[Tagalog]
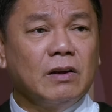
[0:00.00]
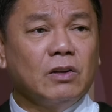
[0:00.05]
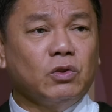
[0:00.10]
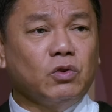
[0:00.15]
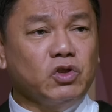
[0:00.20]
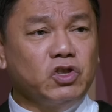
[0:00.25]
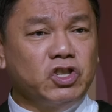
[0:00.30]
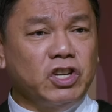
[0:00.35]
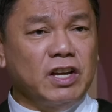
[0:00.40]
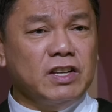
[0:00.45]

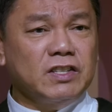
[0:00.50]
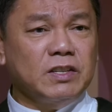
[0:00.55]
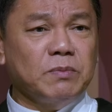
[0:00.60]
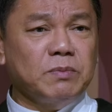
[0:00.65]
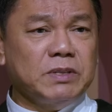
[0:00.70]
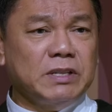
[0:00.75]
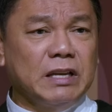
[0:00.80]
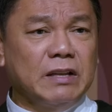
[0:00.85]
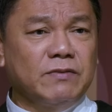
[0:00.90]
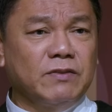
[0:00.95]
to change
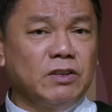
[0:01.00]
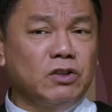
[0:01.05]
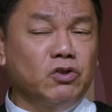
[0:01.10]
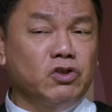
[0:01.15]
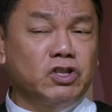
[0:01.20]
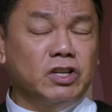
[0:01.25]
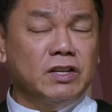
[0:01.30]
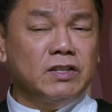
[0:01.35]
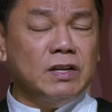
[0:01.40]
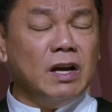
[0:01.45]
themselves and to
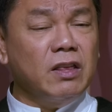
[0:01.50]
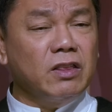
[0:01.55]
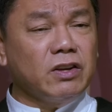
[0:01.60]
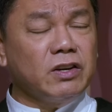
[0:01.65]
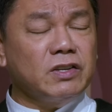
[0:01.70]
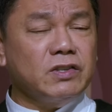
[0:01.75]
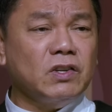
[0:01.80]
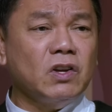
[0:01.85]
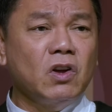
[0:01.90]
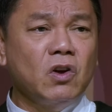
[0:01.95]
change
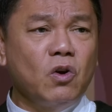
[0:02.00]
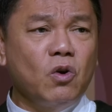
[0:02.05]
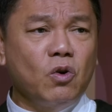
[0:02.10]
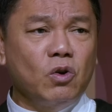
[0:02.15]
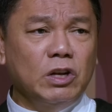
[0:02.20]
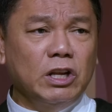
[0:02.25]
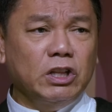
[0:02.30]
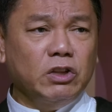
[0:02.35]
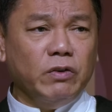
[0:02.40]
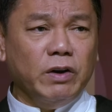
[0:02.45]
others,
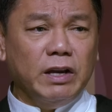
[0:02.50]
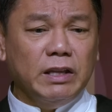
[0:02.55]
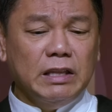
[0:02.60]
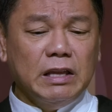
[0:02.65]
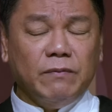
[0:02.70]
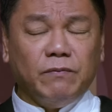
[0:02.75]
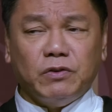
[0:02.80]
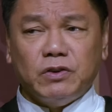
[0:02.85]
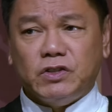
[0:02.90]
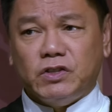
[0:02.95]
only to end
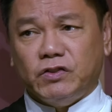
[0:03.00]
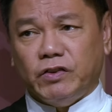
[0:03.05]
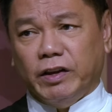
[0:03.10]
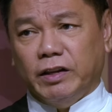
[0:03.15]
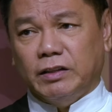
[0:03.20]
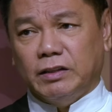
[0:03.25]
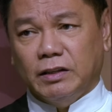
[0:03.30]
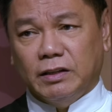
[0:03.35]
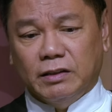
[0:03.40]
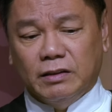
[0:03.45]
up
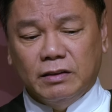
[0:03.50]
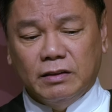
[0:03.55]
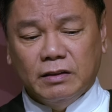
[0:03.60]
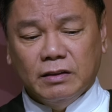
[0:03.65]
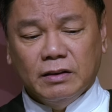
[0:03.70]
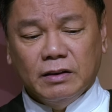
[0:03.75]
frustrated